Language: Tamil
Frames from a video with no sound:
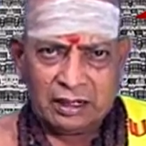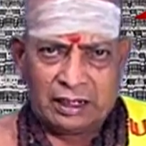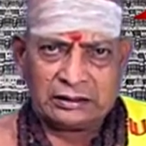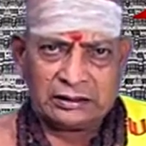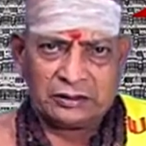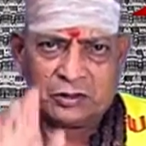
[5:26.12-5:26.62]

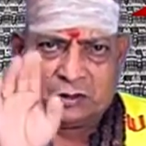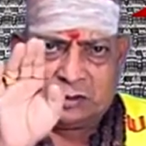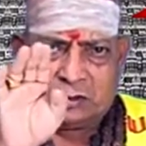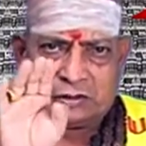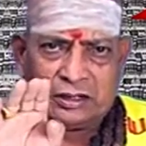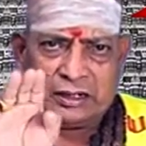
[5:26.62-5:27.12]
அந்த
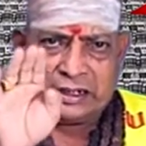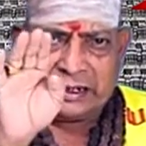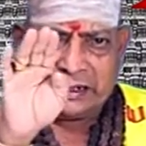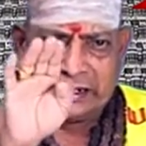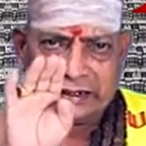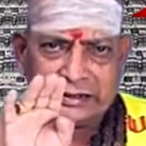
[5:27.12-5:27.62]
ஜோதி
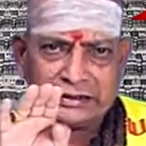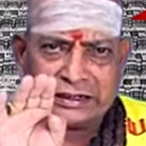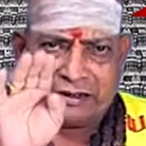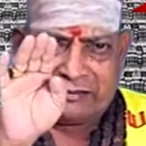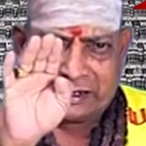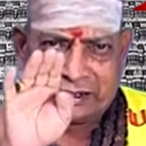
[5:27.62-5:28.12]
எரிகின்ற
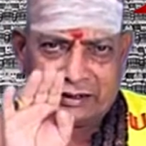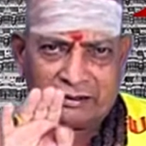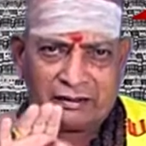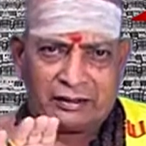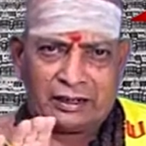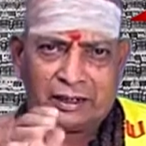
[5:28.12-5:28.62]

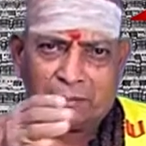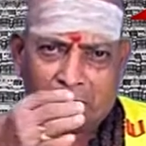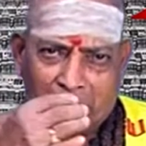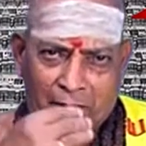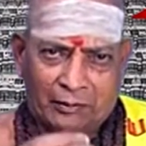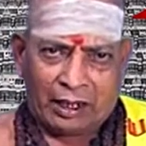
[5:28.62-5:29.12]
வரையில்தான்
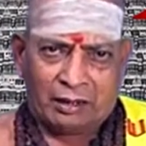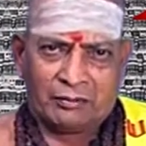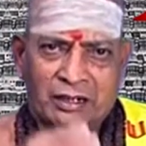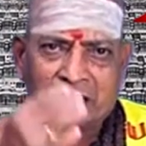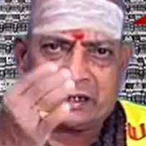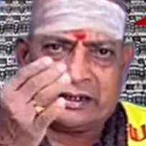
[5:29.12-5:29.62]
நாம்
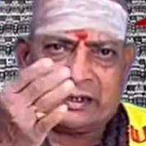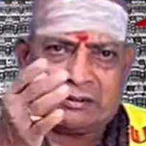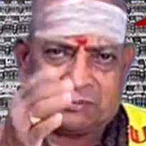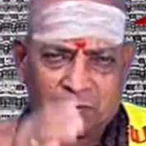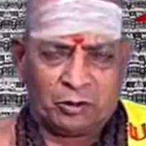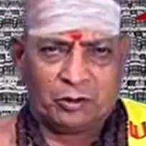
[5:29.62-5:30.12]
நாம
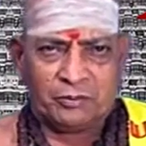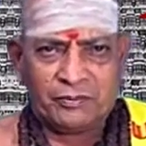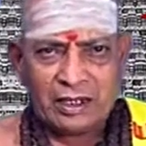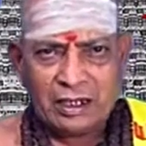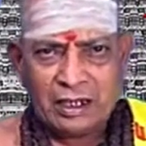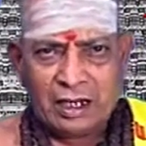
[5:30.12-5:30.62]
இருப்போம்
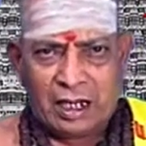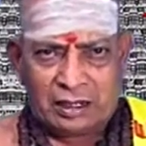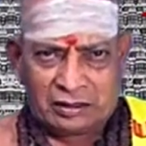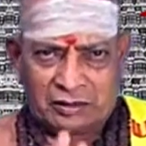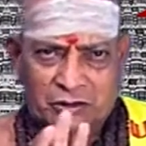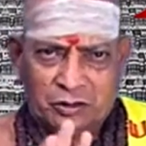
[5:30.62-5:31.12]

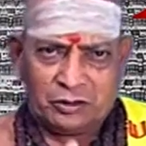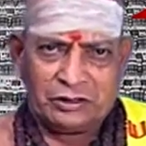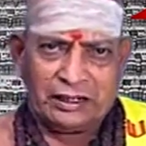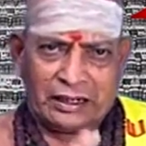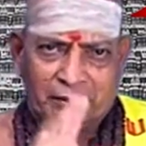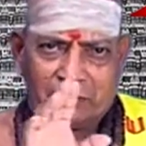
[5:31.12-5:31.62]
அந்த
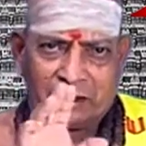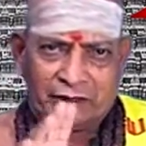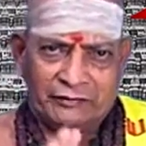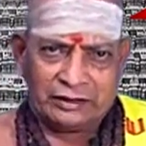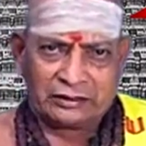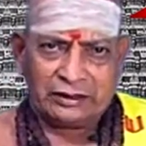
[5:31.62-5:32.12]
ஜோதி
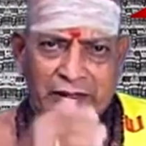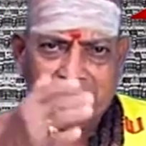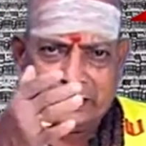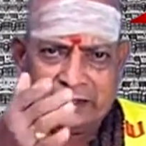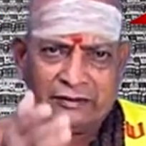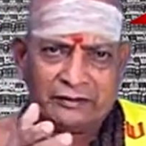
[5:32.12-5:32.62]
நம்மளை விட்டு
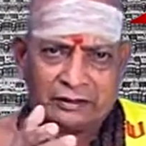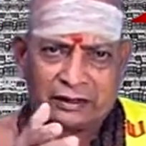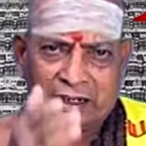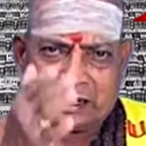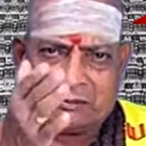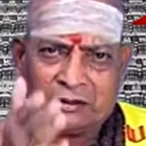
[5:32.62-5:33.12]

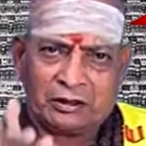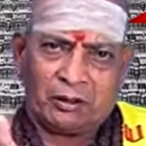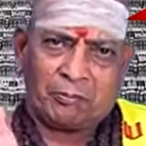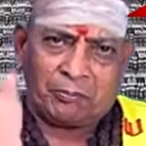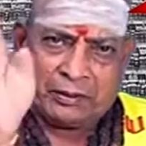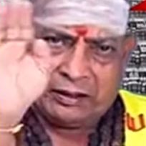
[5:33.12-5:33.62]
நீங்கிவிட்டால்
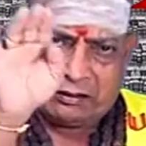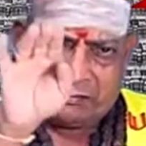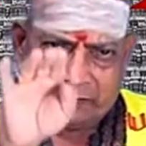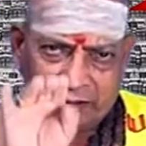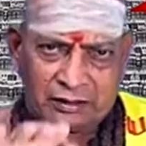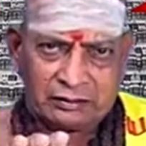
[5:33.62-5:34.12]
நமக்கு பேர்
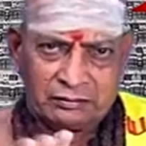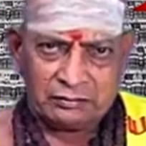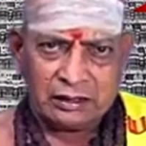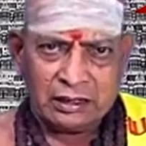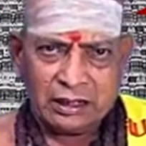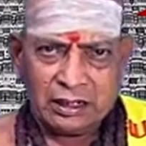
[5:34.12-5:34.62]
வேறு
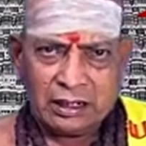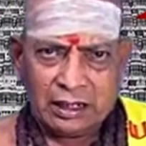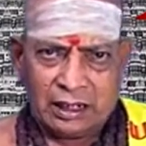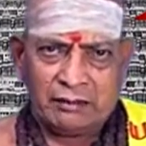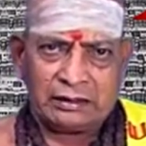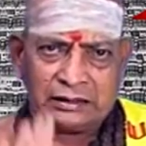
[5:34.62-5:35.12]

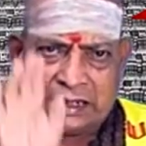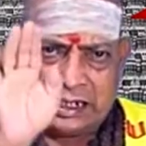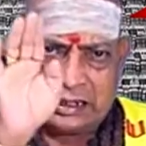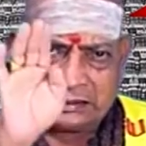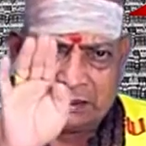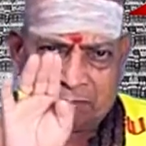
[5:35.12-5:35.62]

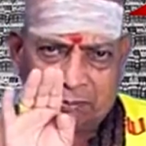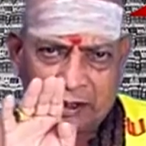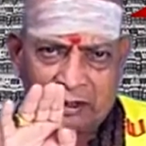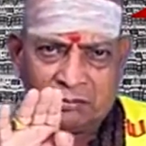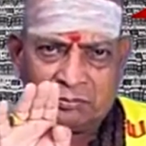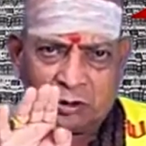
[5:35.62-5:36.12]
அவன்தான் அந்த
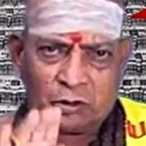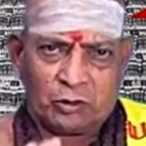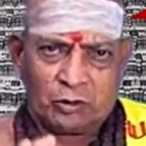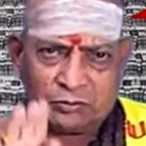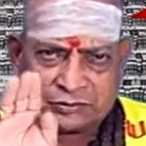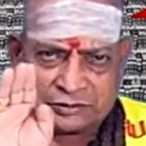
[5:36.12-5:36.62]

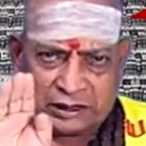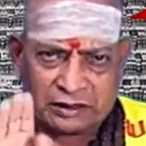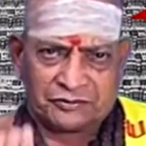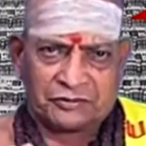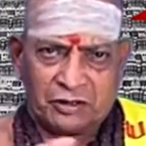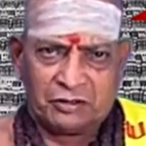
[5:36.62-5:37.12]
பரம்பொருளும்
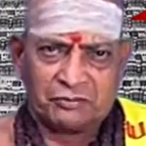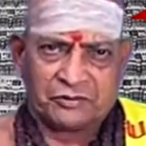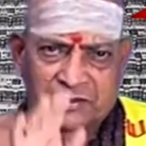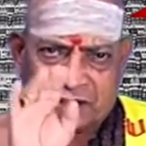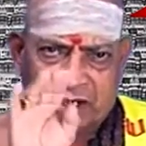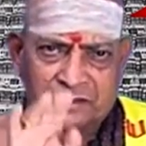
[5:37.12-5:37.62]
சக்தியும்
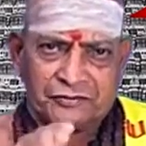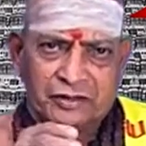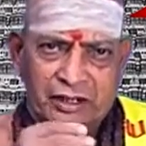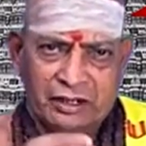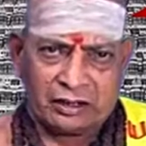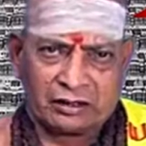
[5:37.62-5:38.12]
சேர்ந்து
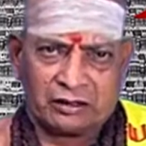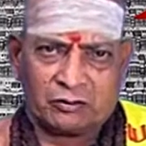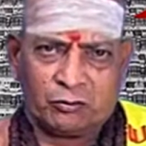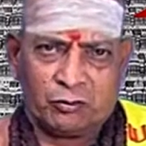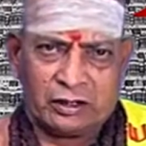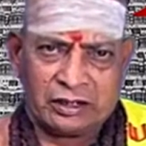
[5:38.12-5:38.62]

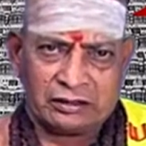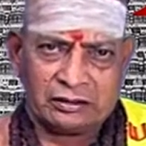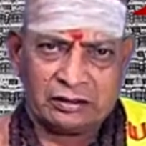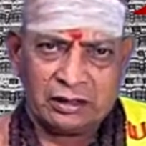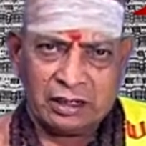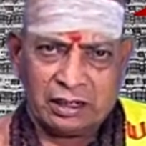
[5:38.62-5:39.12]

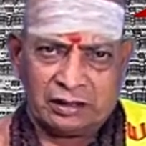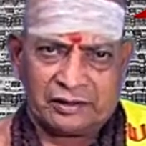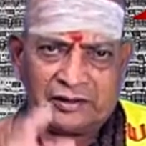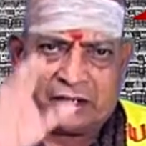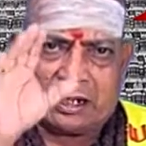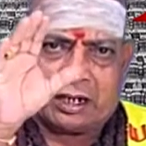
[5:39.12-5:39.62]
இயக்கக்கூடியது அந்த
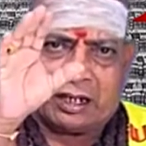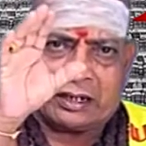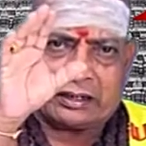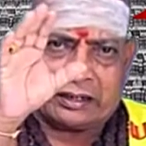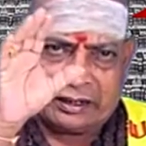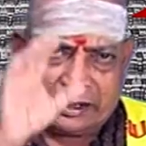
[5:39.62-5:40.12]

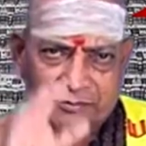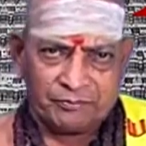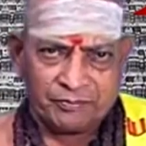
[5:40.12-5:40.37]
ஜடராக்கினி